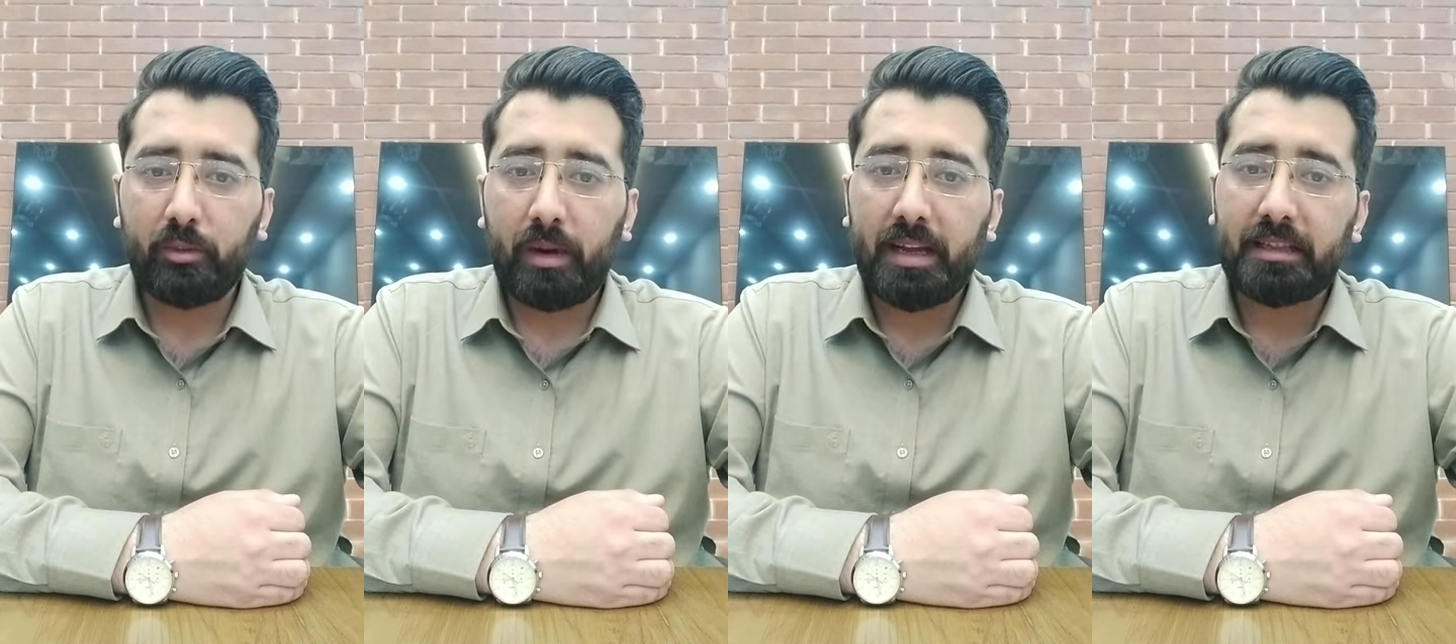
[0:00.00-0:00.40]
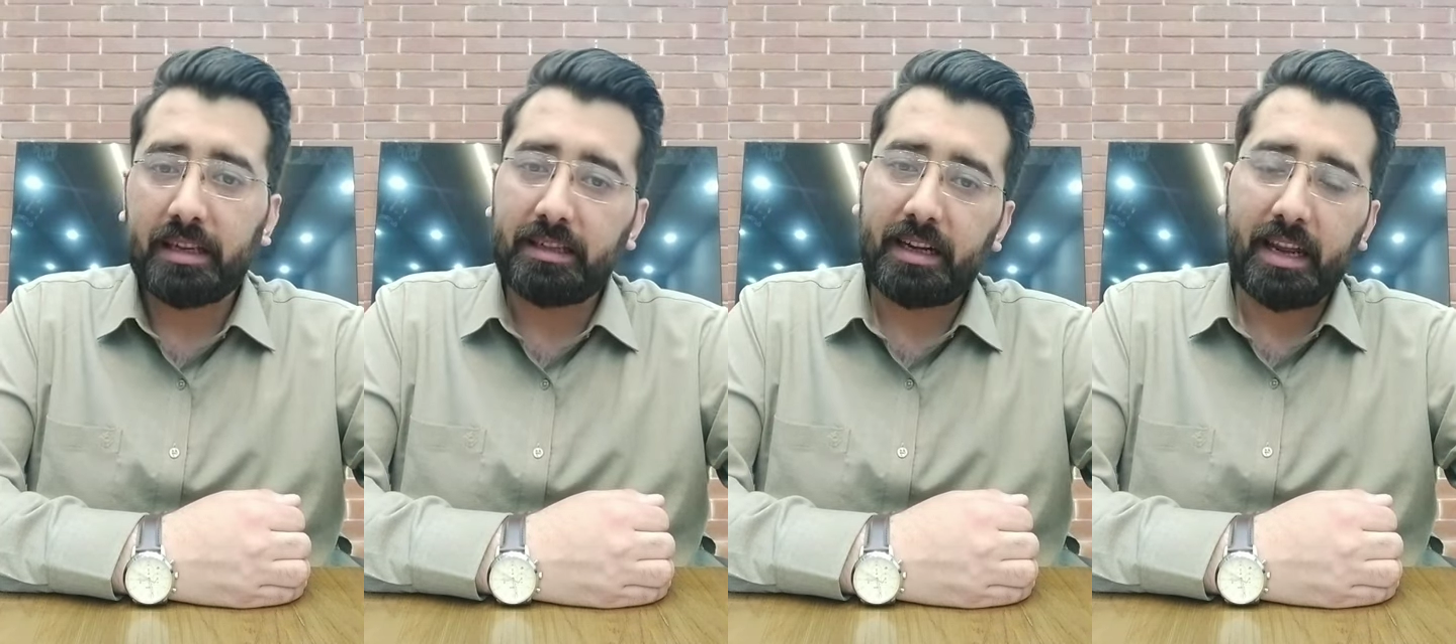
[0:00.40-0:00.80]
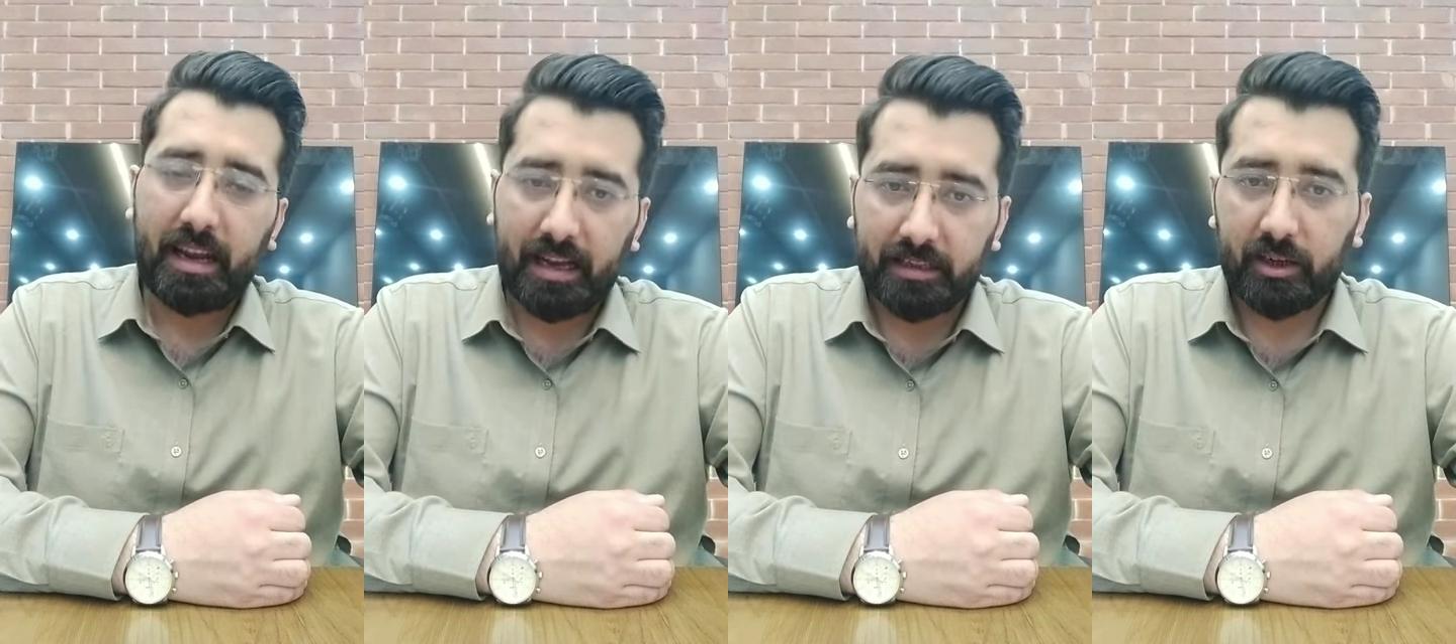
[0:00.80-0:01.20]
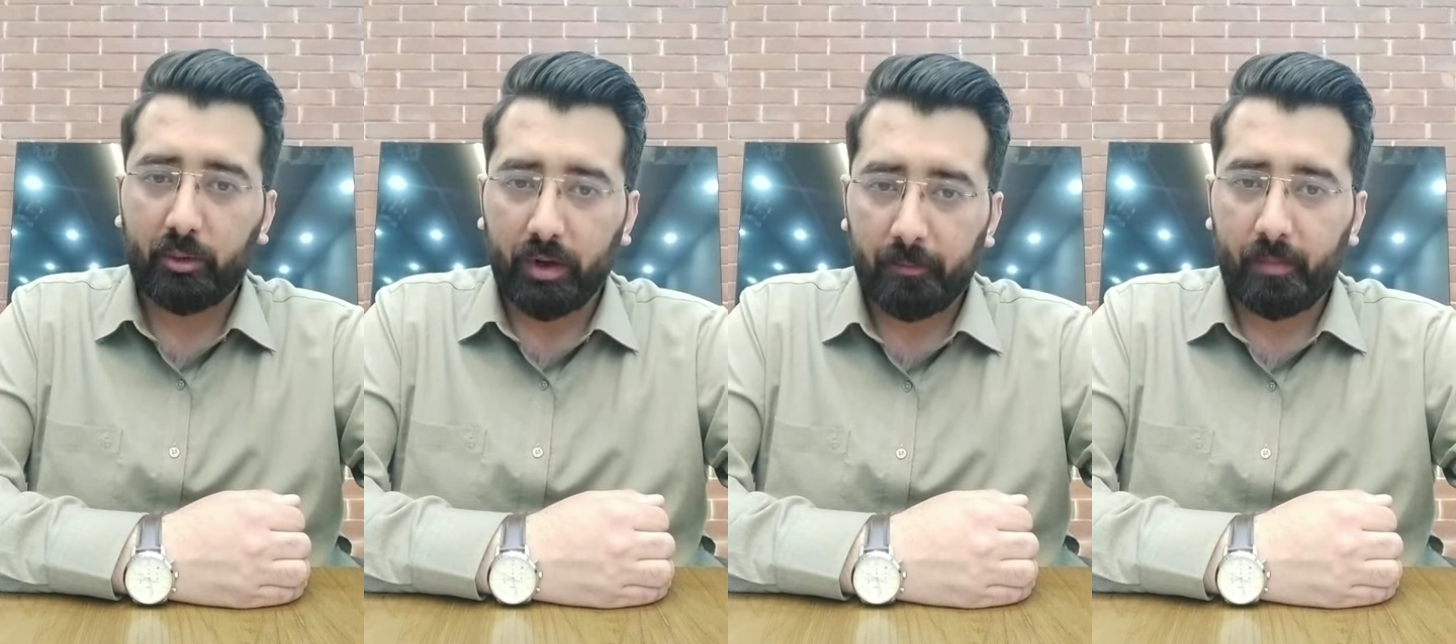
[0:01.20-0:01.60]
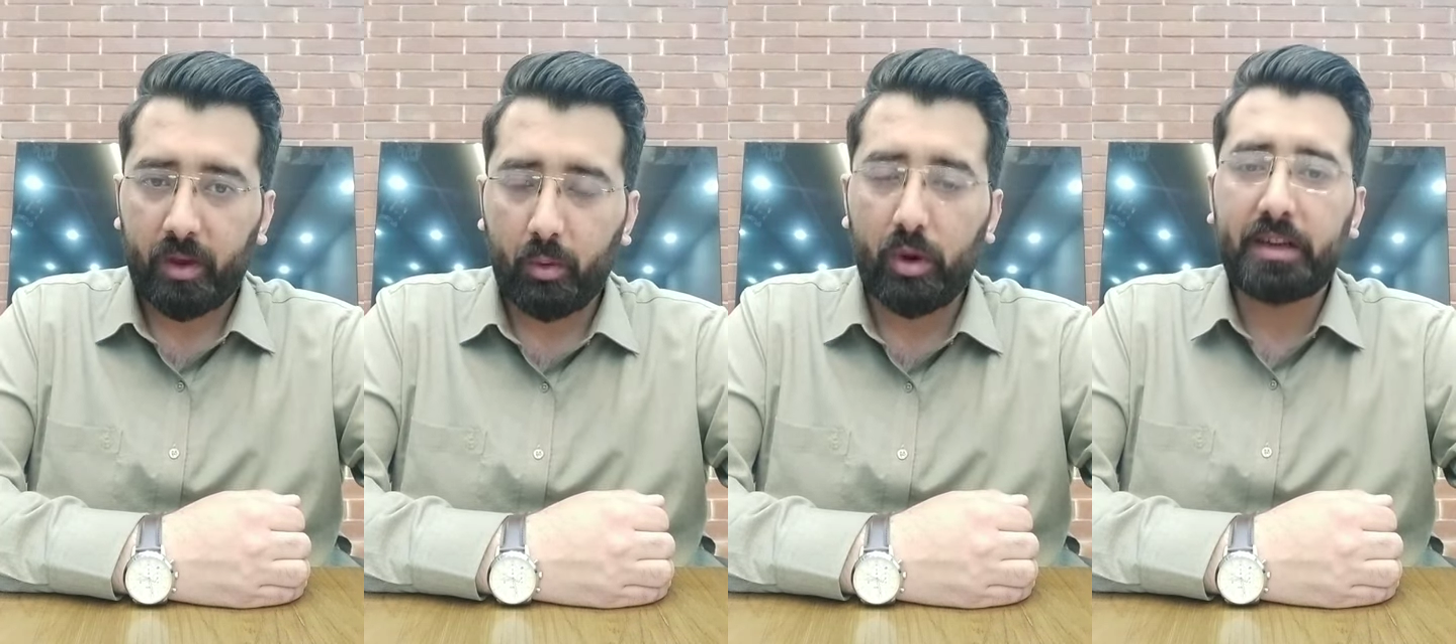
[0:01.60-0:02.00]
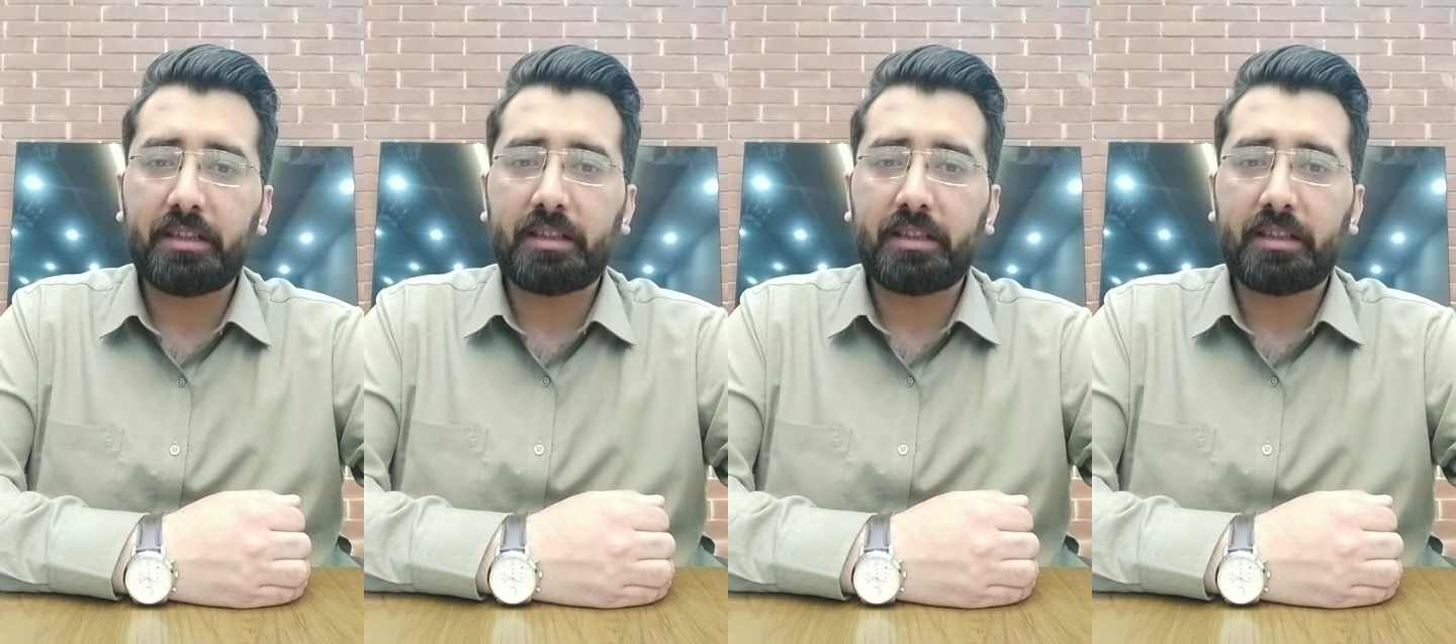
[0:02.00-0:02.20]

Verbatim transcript: जुमला इस तरह से ठीक कैसे हुआ है वट इज़